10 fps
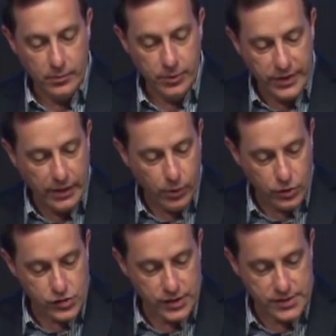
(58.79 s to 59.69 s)
pues da
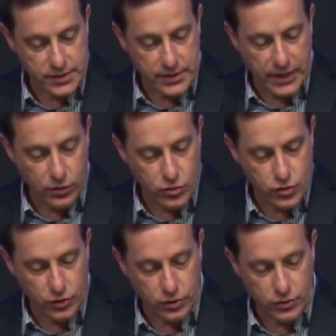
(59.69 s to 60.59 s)
voces tras
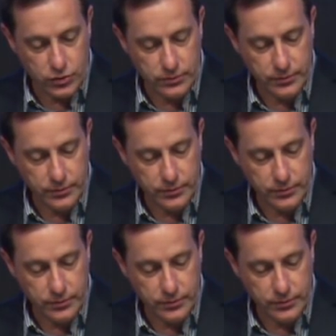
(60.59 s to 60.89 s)
nosotros.